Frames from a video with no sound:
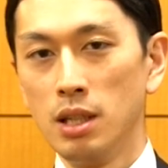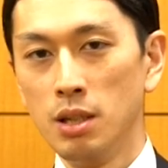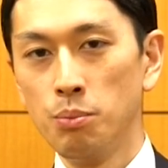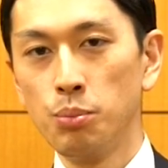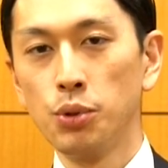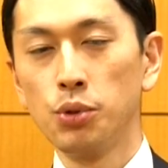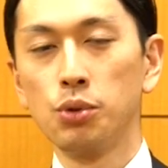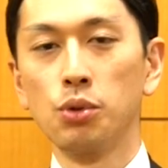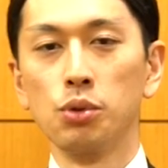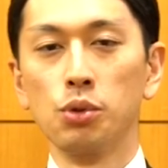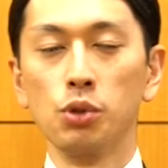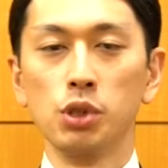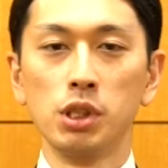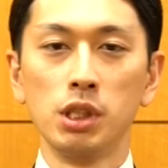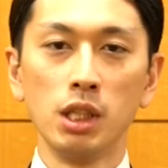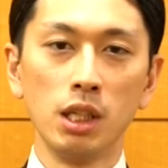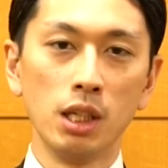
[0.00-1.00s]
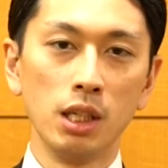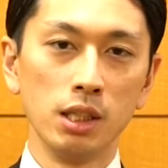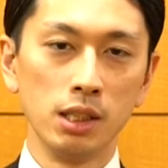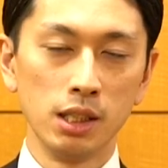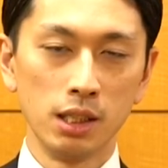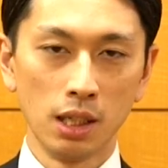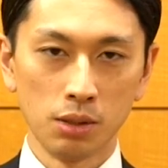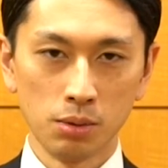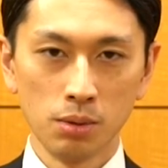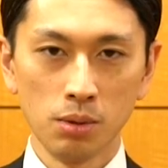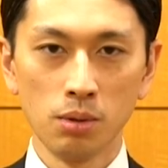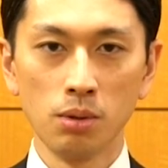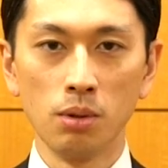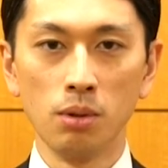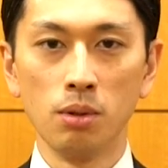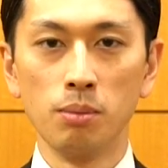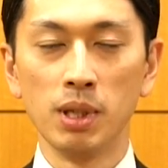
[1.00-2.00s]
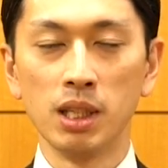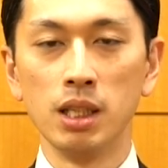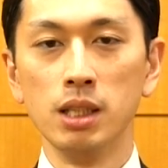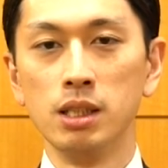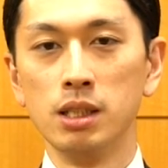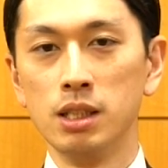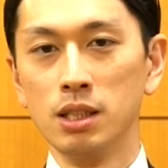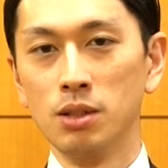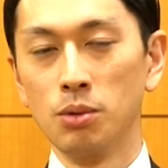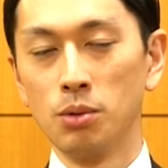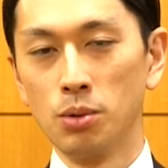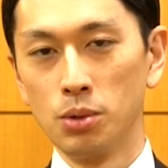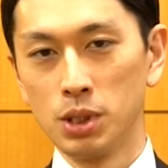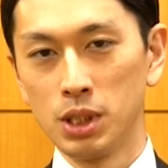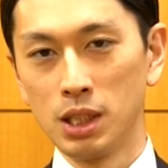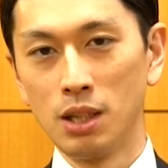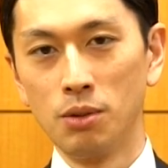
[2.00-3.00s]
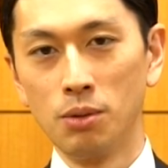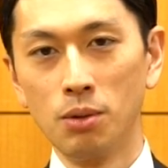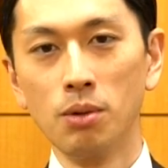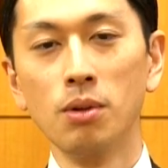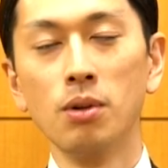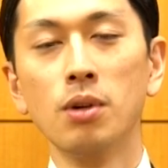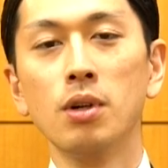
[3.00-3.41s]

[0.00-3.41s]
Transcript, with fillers: インプットとして自宅の、まキッチンのこう下の